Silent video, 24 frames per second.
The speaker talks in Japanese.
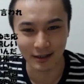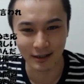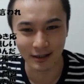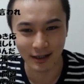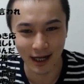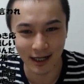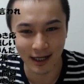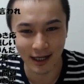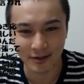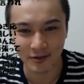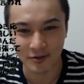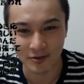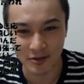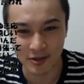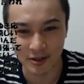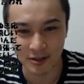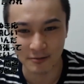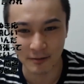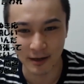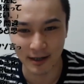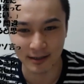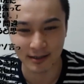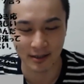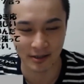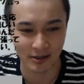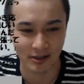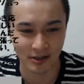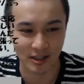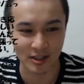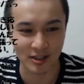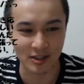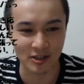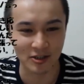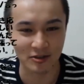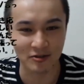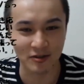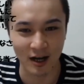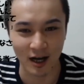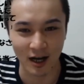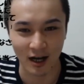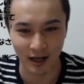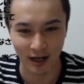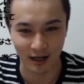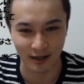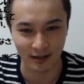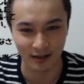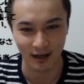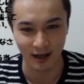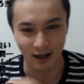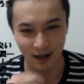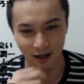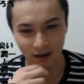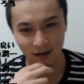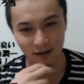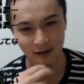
で加藤純一 VS 新宿の母やりたい